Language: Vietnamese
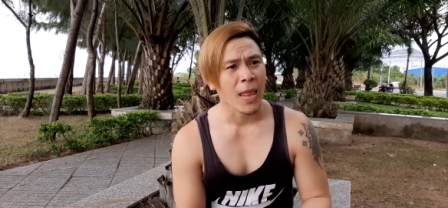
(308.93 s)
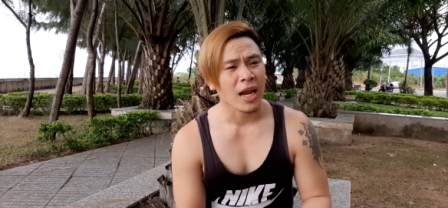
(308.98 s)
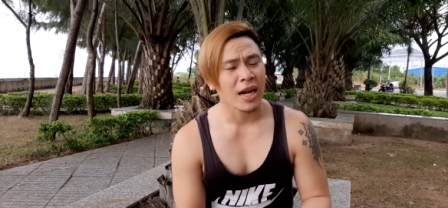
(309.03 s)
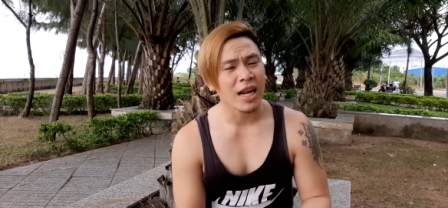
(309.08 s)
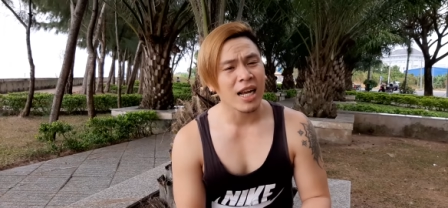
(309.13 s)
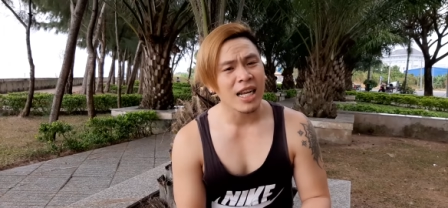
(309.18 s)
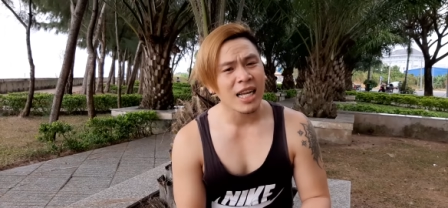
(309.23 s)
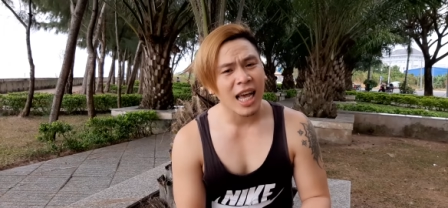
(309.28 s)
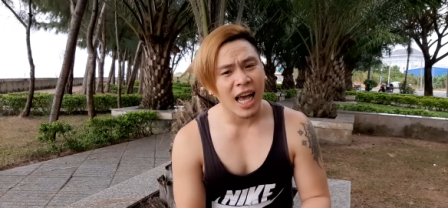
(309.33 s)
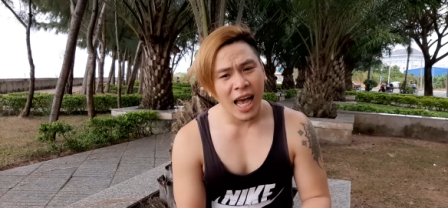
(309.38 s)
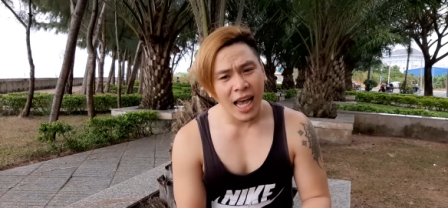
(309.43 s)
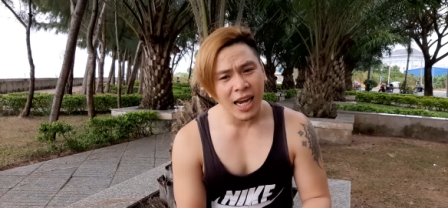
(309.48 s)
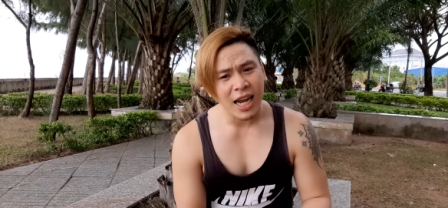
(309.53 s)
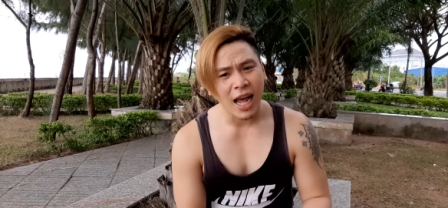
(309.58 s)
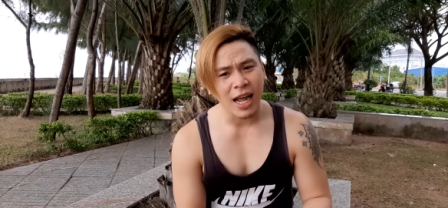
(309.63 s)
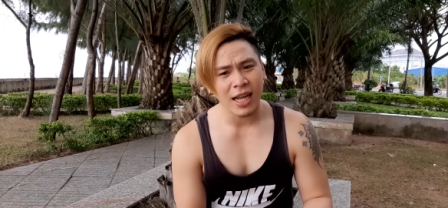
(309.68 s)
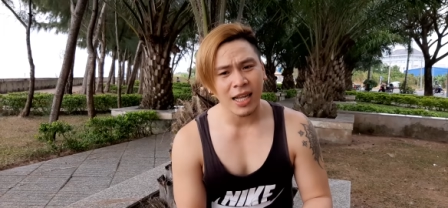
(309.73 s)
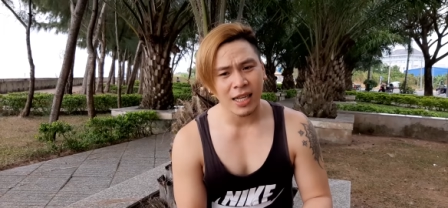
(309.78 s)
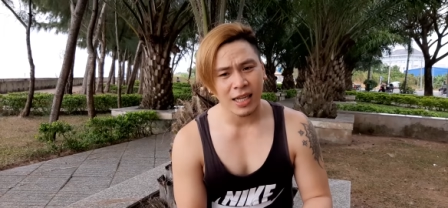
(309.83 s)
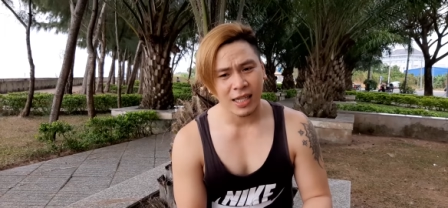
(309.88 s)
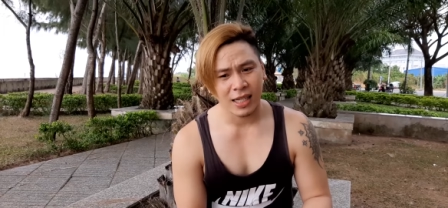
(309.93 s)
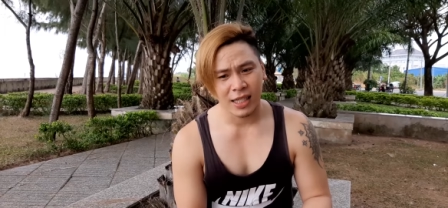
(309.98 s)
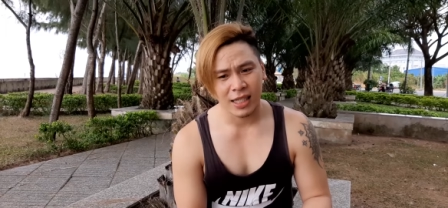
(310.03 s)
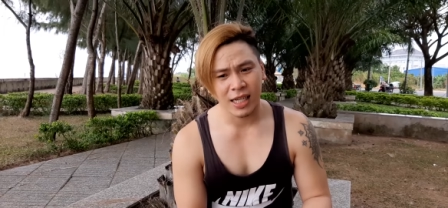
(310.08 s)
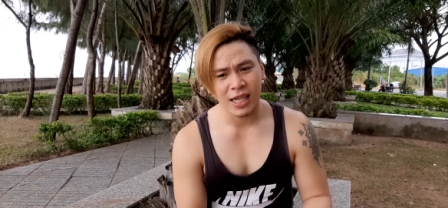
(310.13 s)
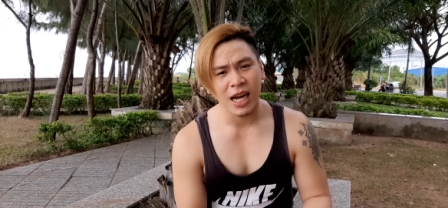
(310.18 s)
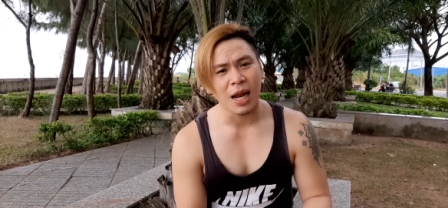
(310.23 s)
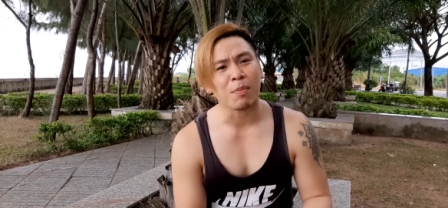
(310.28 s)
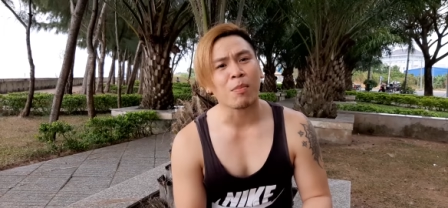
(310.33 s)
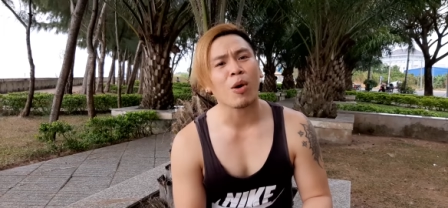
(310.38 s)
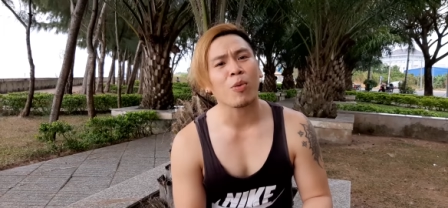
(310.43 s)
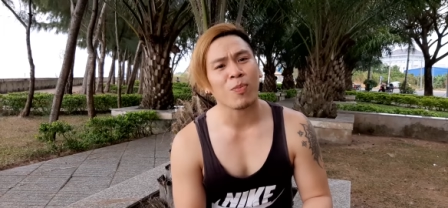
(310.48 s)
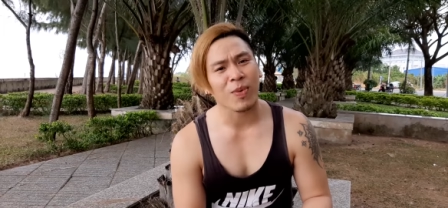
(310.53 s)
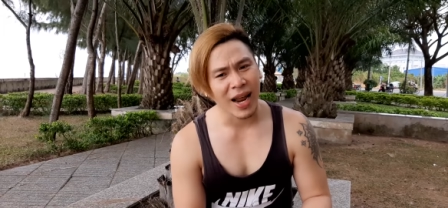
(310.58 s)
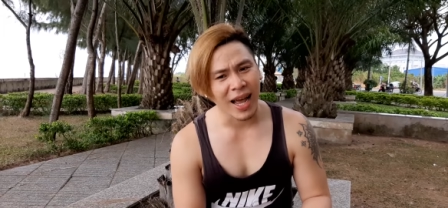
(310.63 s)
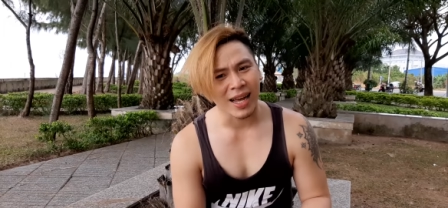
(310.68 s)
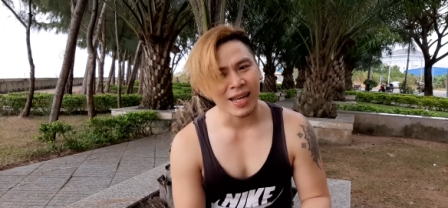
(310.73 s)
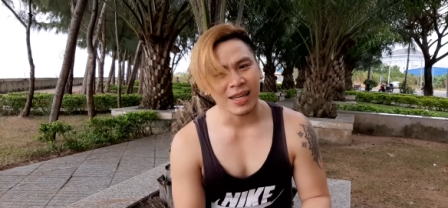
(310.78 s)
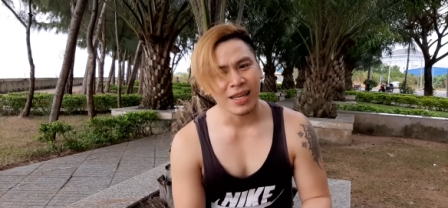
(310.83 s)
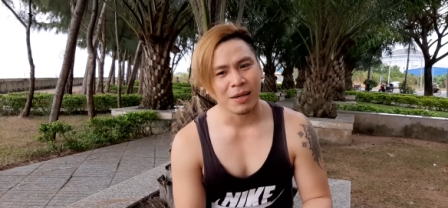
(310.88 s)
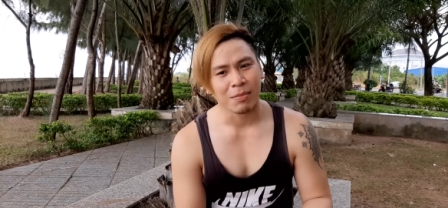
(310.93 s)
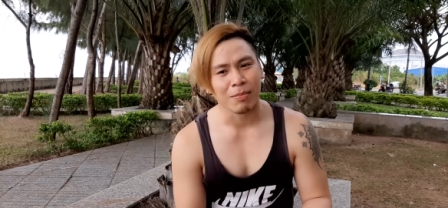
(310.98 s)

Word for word: đứng kế đấy chính là Mont Blanc